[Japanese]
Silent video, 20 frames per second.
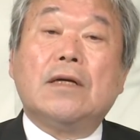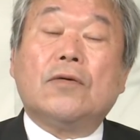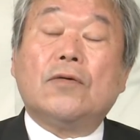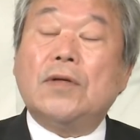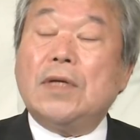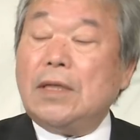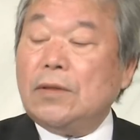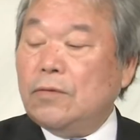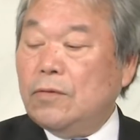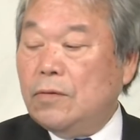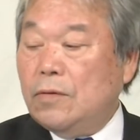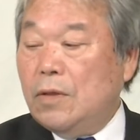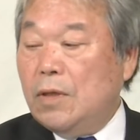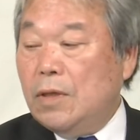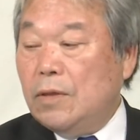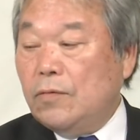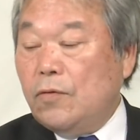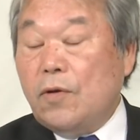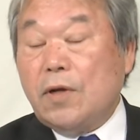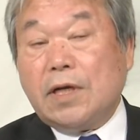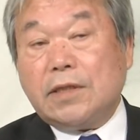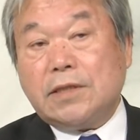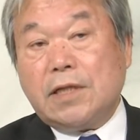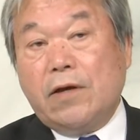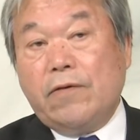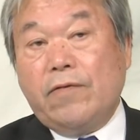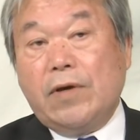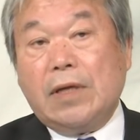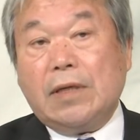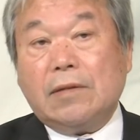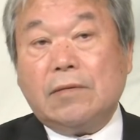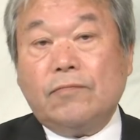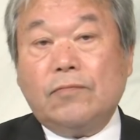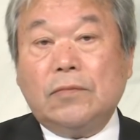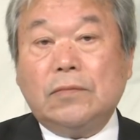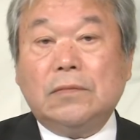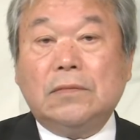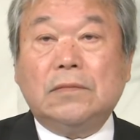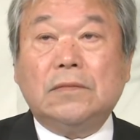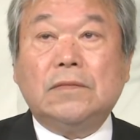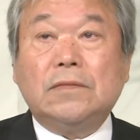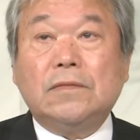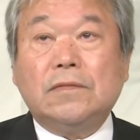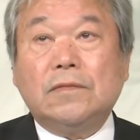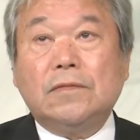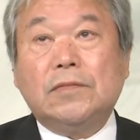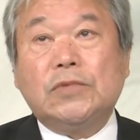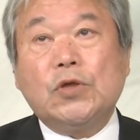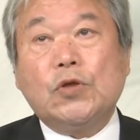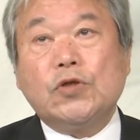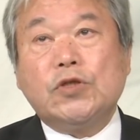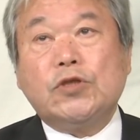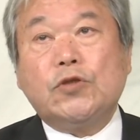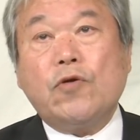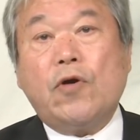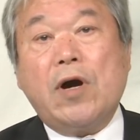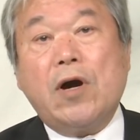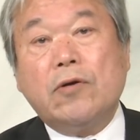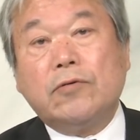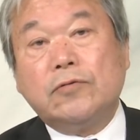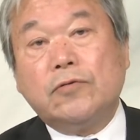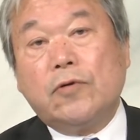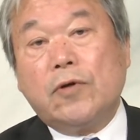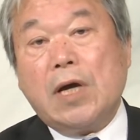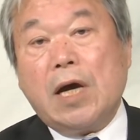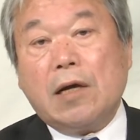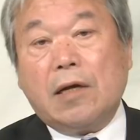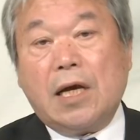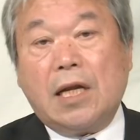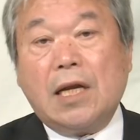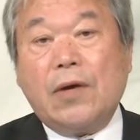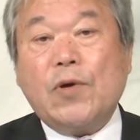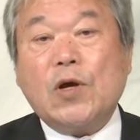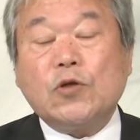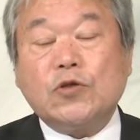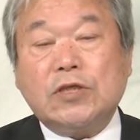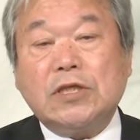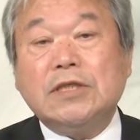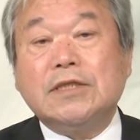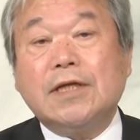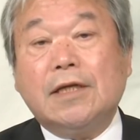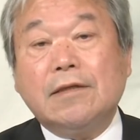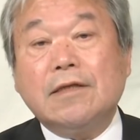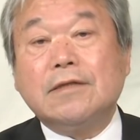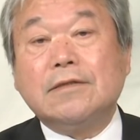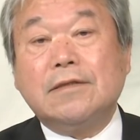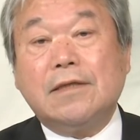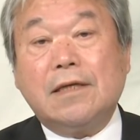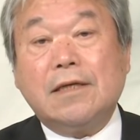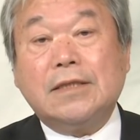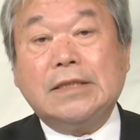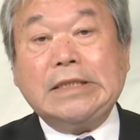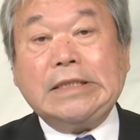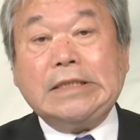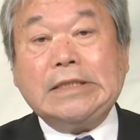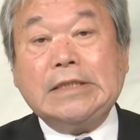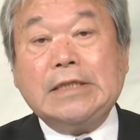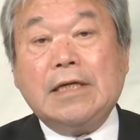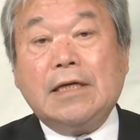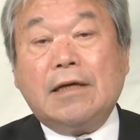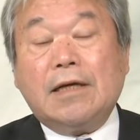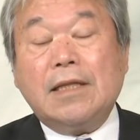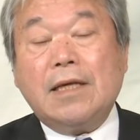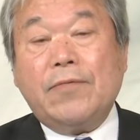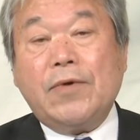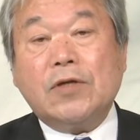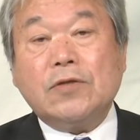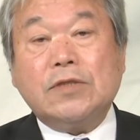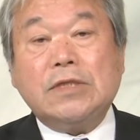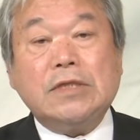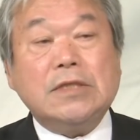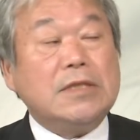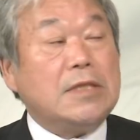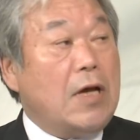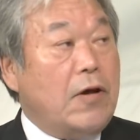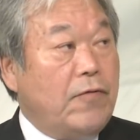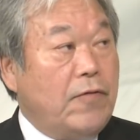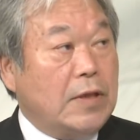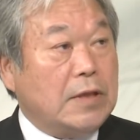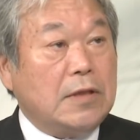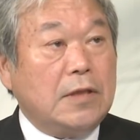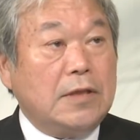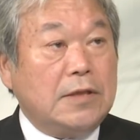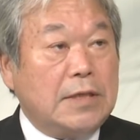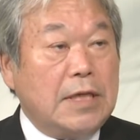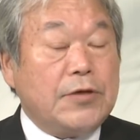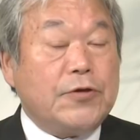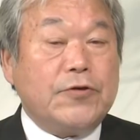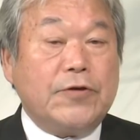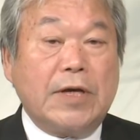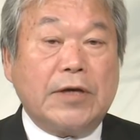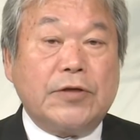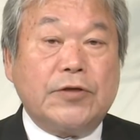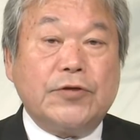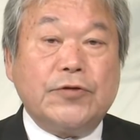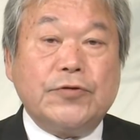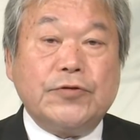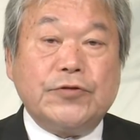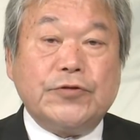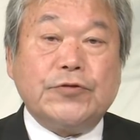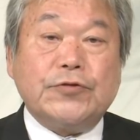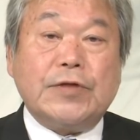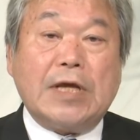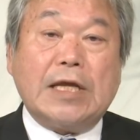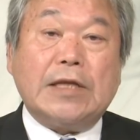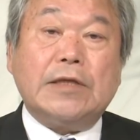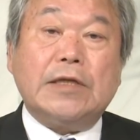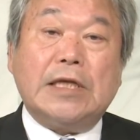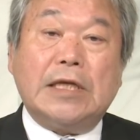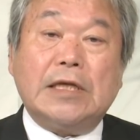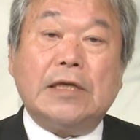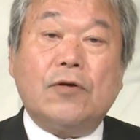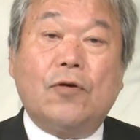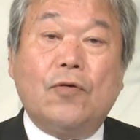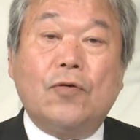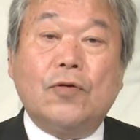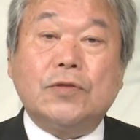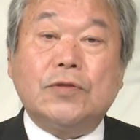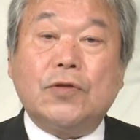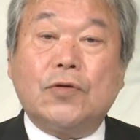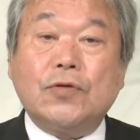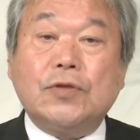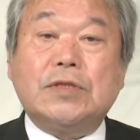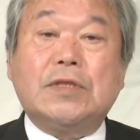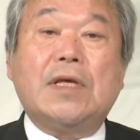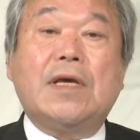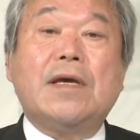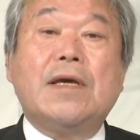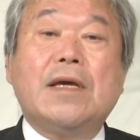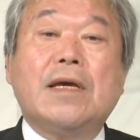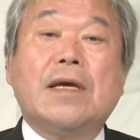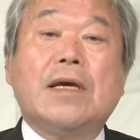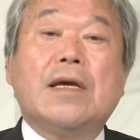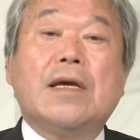これはあの野中さんは、うん、その死と仰ぐのは金丸信さんですね金丸信さんは1990年に訪朝して、